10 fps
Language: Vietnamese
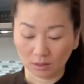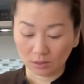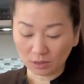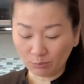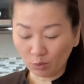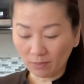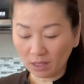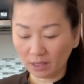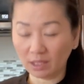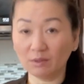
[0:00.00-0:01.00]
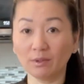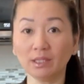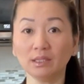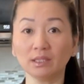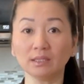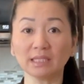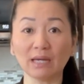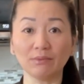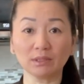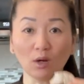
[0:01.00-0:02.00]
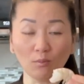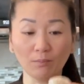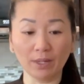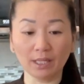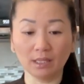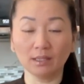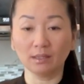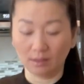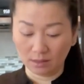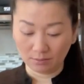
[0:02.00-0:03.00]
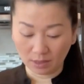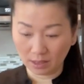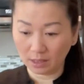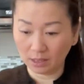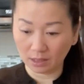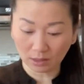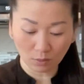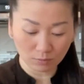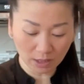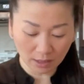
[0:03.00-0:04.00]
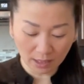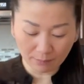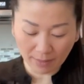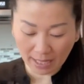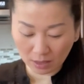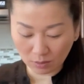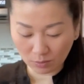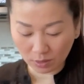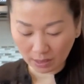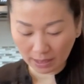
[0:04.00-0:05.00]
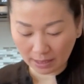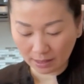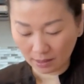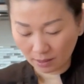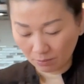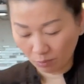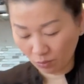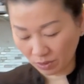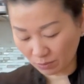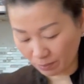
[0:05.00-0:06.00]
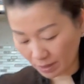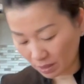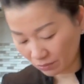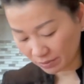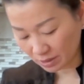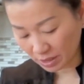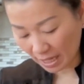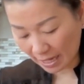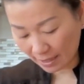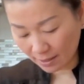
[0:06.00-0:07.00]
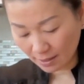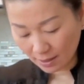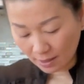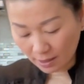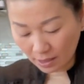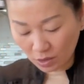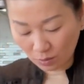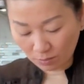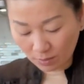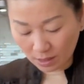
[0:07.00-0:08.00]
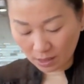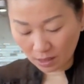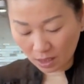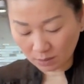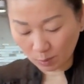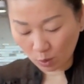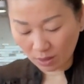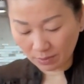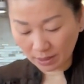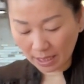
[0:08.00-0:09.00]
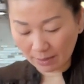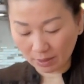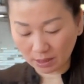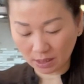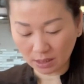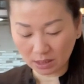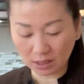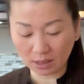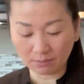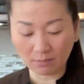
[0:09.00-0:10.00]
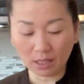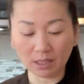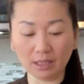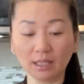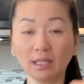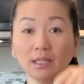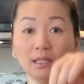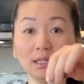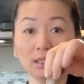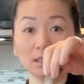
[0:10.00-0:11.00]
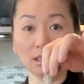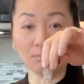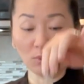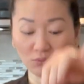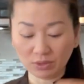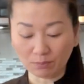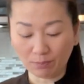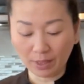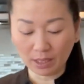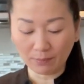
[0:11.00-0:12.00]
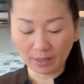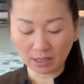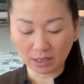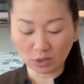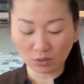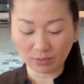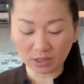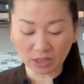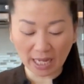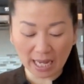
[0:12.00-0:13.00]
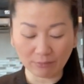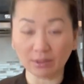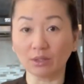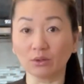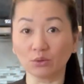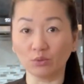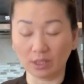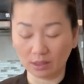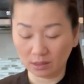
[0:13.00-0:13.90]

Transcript: Chẳng bố bằng kia này quánh, tại sao vì thông về chứ. Bằng kia hiện thông chẳng, hay bà không có thà. Bố vì chẳng bì vô vì tật chá. Hãy nhóm cắt xong qua môi thà bỏ sân chỉ bằng kia nâng á. Dương bố vi chụp bí nó bây giờ dương vô với tờ cha với nâng ruồn.